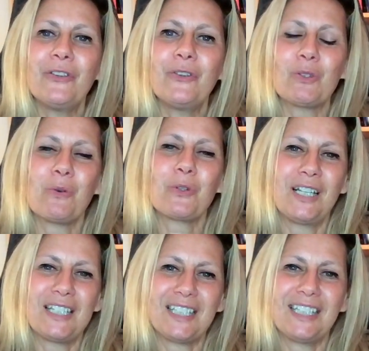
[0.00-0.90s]
Nos vemos en
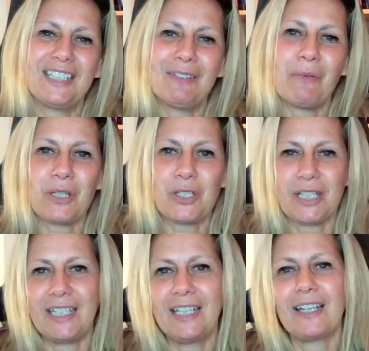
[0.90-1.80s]
el siguiente. Vamos a
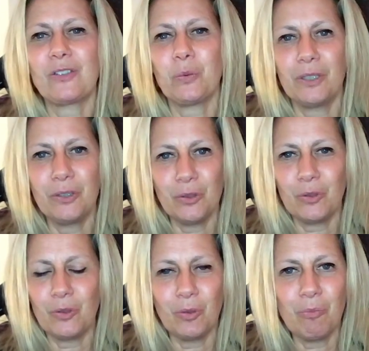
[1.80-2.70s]
seguir
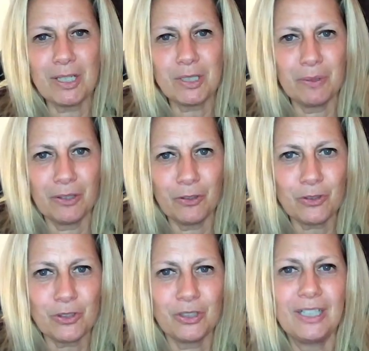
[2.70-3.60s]
subiendo más
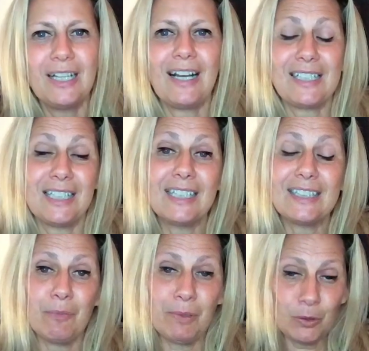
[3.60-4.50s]
vídeos. Así que
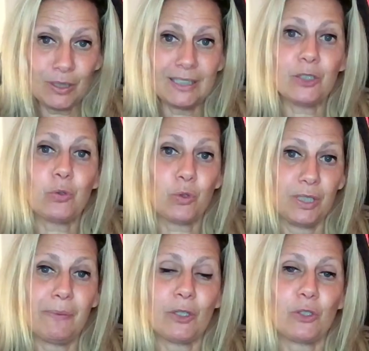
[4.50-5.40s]
te invito a que te
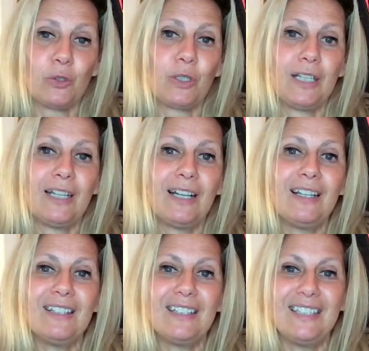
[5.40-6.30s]
suscribas a nuestro
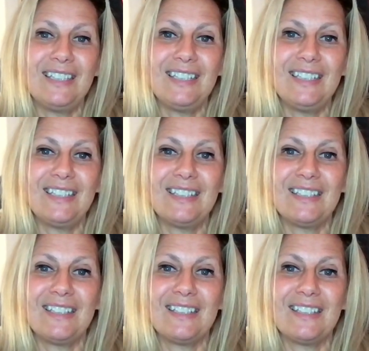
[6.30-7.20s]
canal y
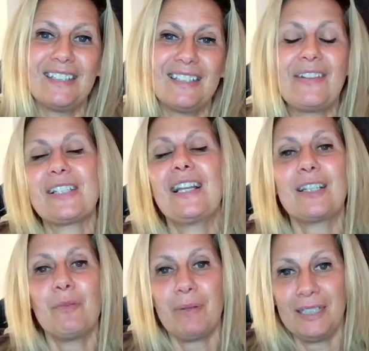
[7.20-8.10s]
eh, le des a la
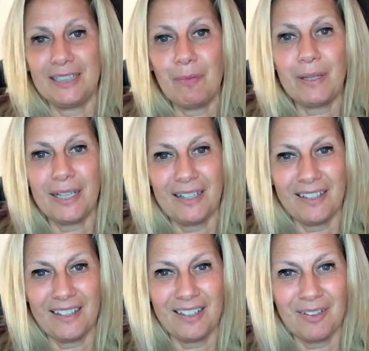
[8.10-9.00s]
campanita
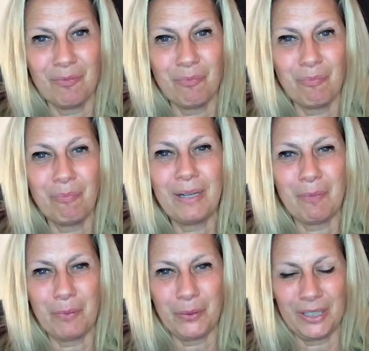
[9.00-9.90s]
para,
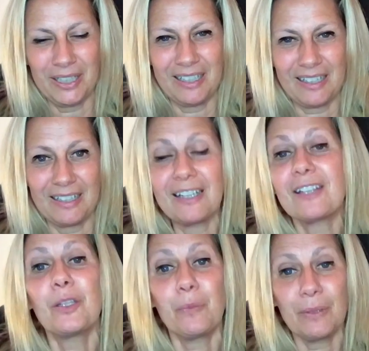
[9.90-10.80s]
para poder
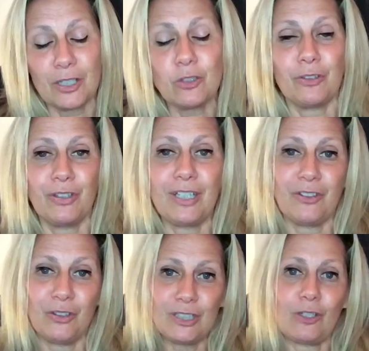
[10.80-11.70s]
recibir las
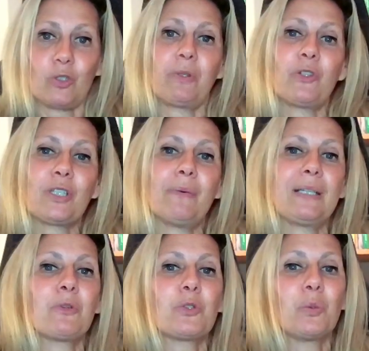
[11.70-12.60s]
notificaciones de los vídeos que
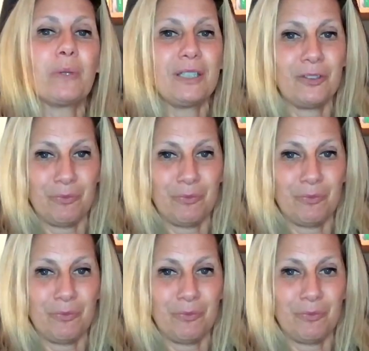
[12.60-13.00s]
vayamos subiendo.